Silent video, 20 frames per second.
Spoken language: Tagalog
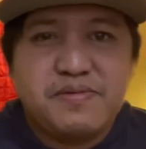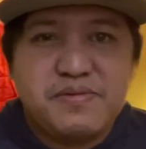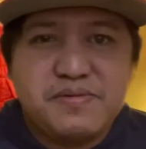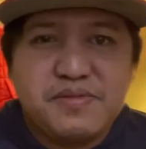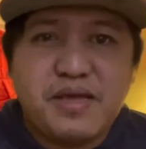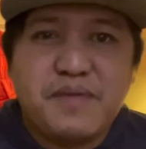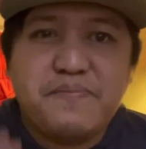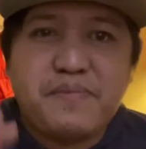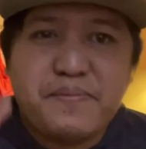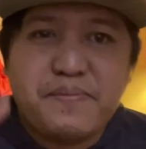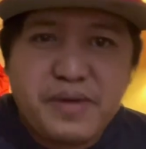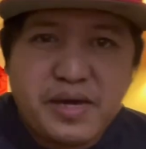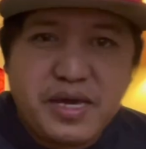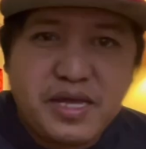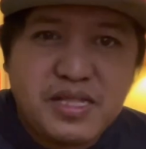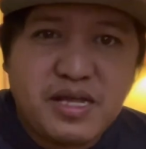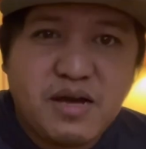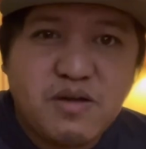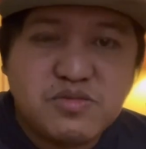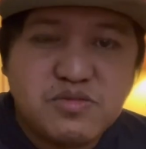na
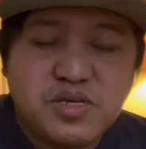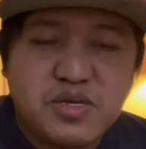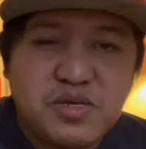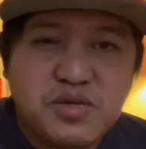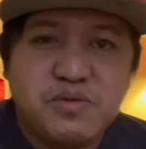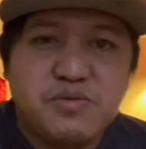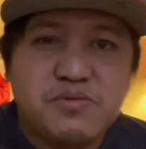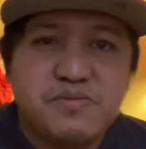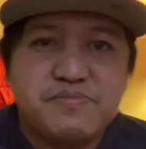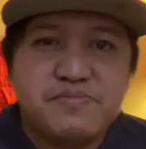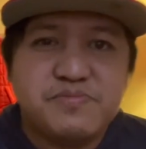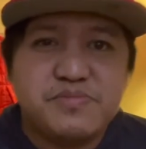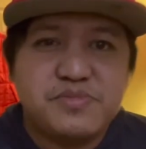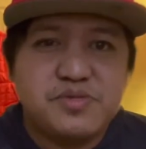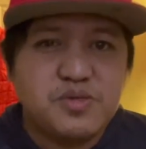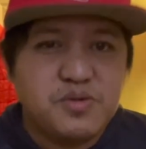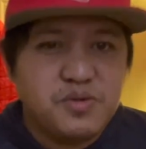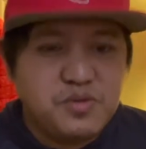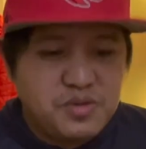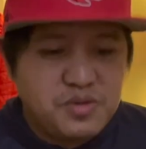ipapakita ko sa inyo
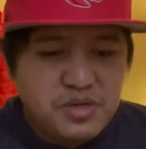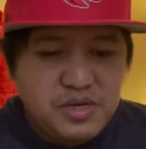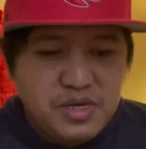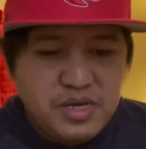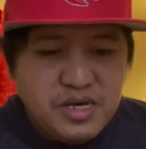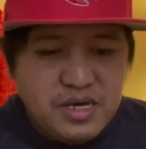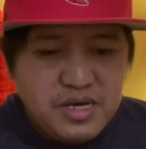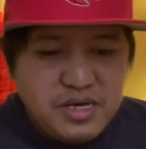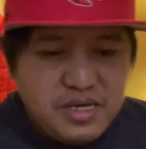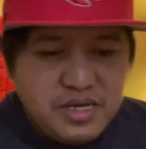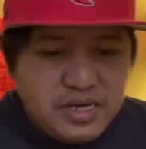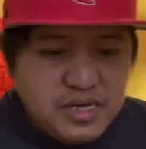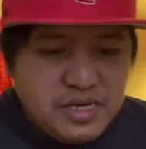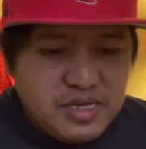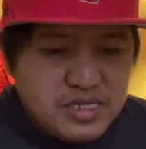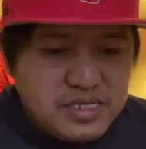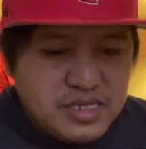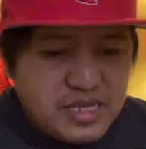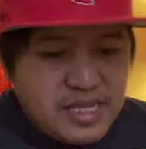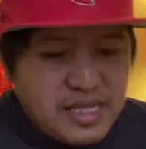so
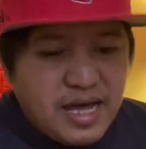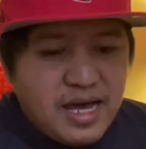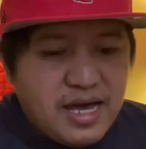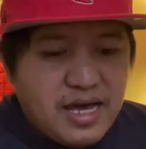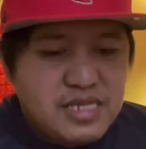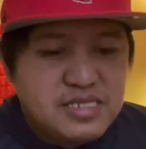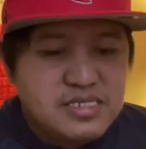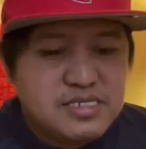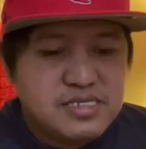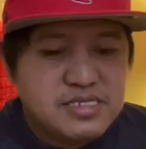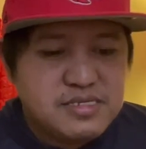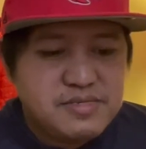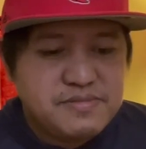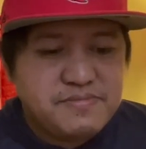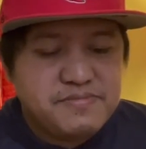sa taas